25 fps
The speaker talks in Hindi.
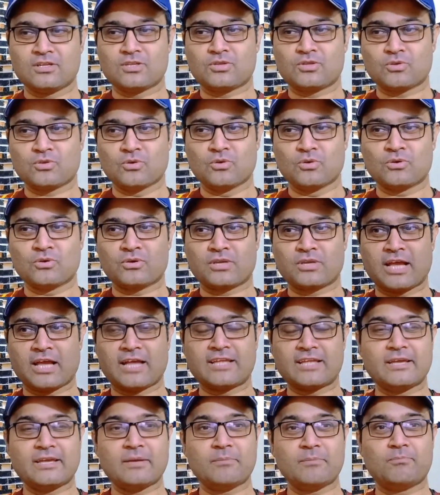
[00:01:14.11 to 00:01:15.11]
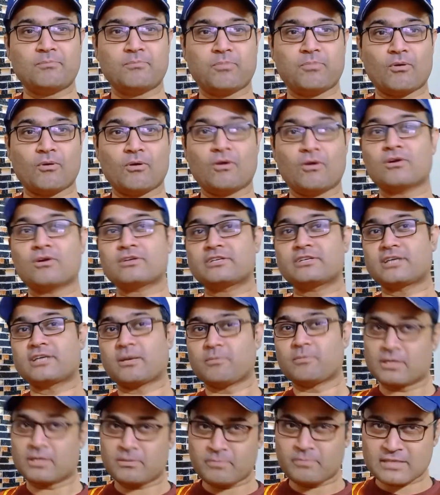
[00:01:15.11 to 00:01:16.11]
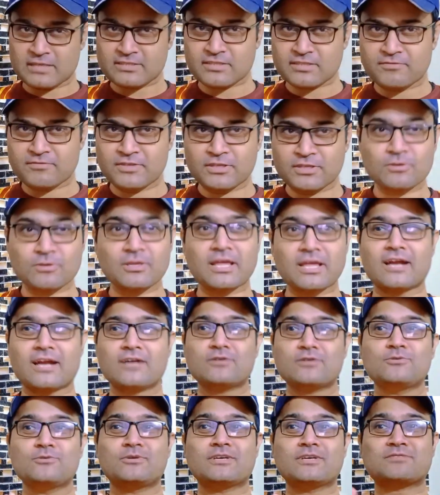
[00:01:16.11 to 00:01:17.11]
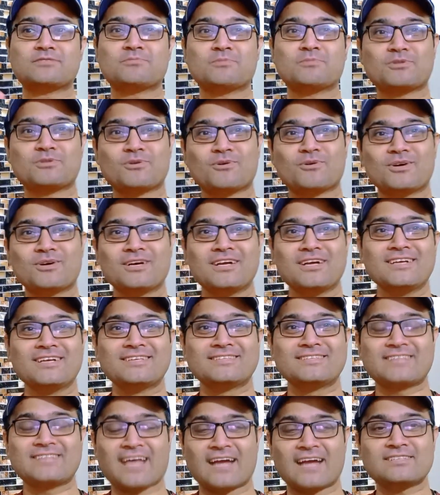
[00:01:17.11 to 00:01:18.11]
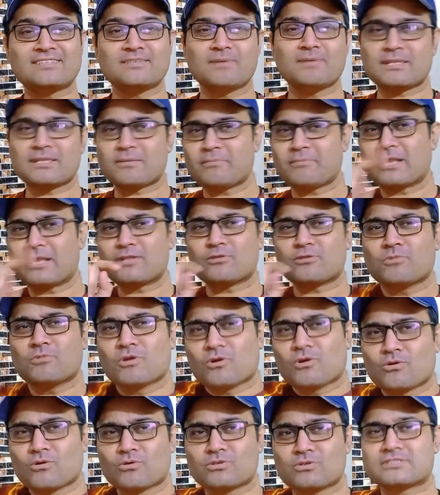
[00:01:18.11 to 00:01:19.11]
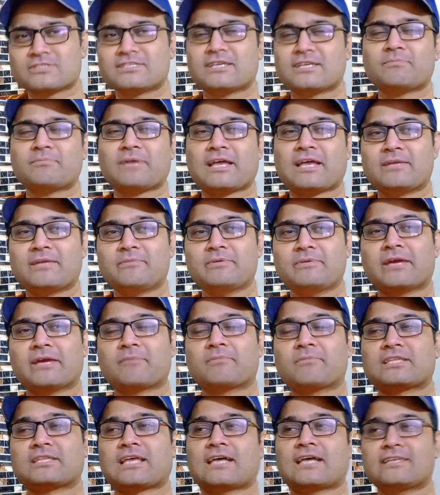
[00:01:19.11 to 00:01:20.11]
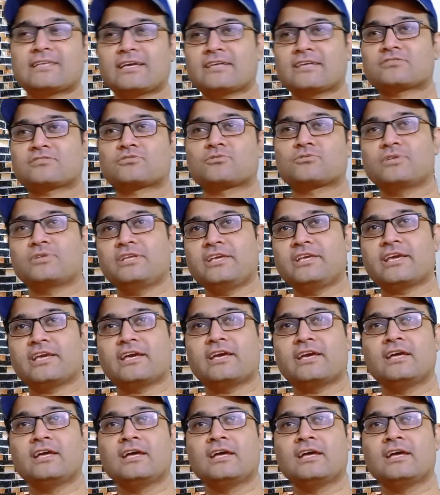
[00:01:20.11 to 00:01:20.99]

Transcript: तो क्या ये बहुत डबल मैसेज फिट हो जाएगा क्योंकि इसमें तो जहर सी बात है मैंने तुम लोग को कुछ दिन पहले भी एक बताया था स्टोरी के